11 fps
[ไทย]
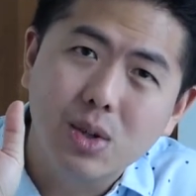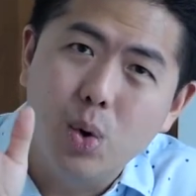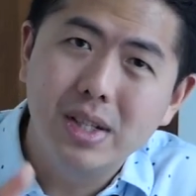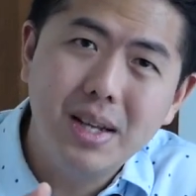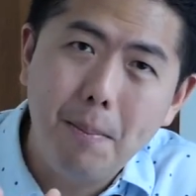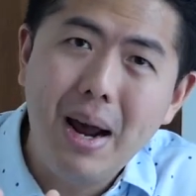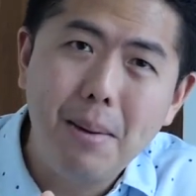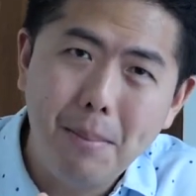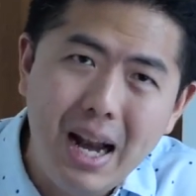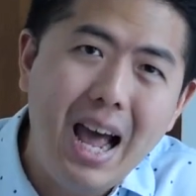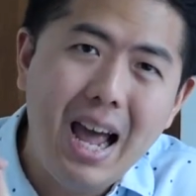คนจำแบรน
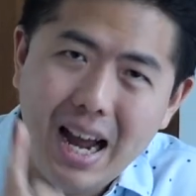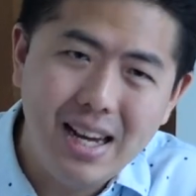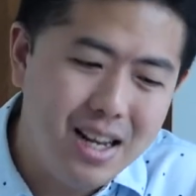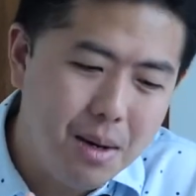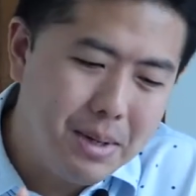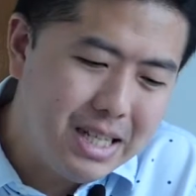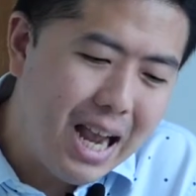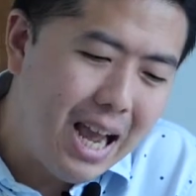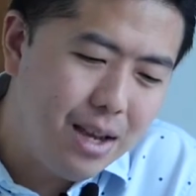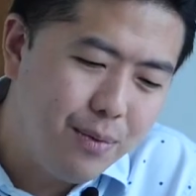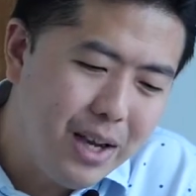ด์ไม่ได้อันนี้ก็ไม่
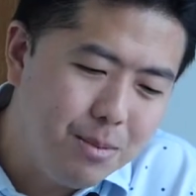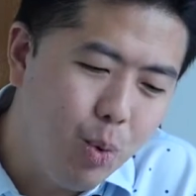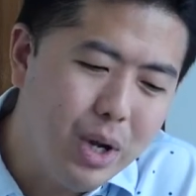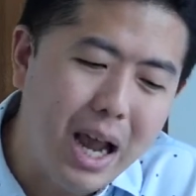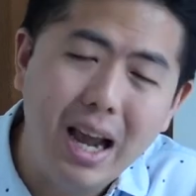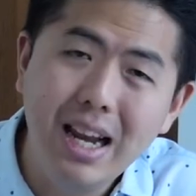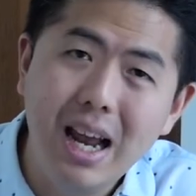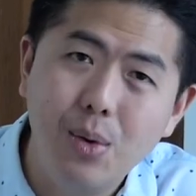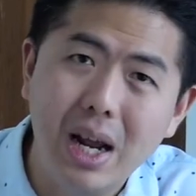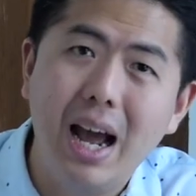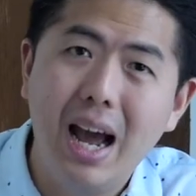ใช่ Facebook อยากให้
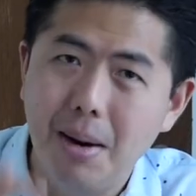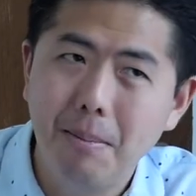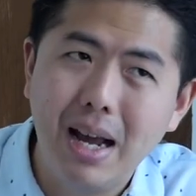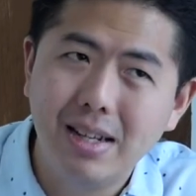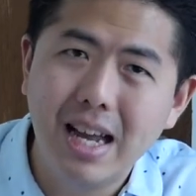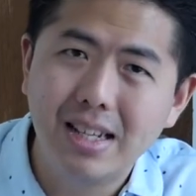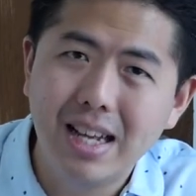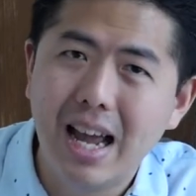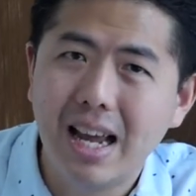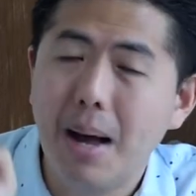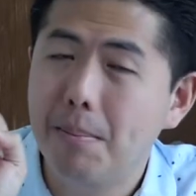เราเนี่ยหันมาใส่ใจ
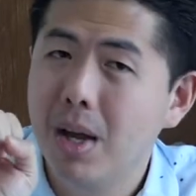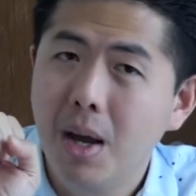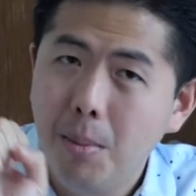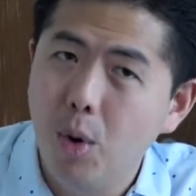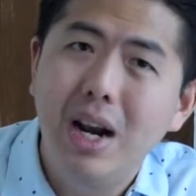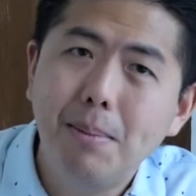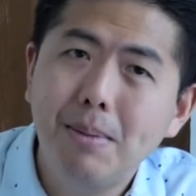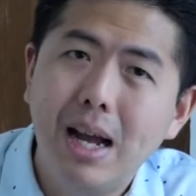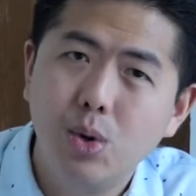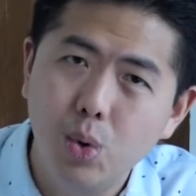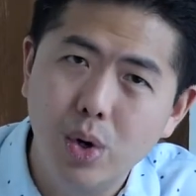กับผลลัพธ์
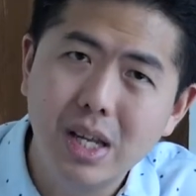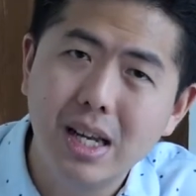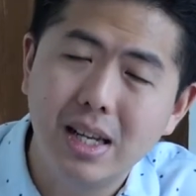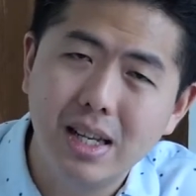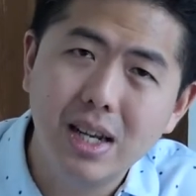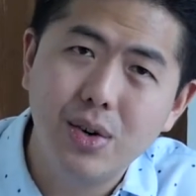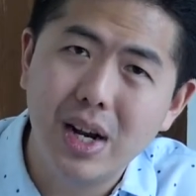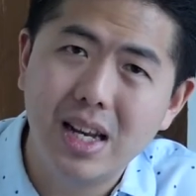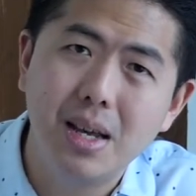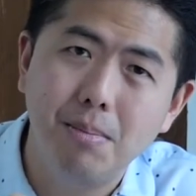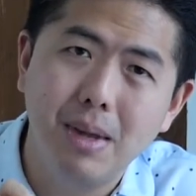ทางธุรกิจที่ครีเอ
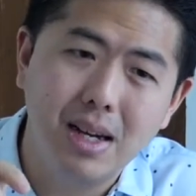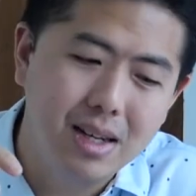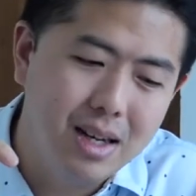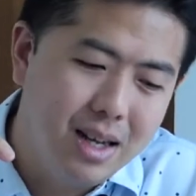ทีฟนั้น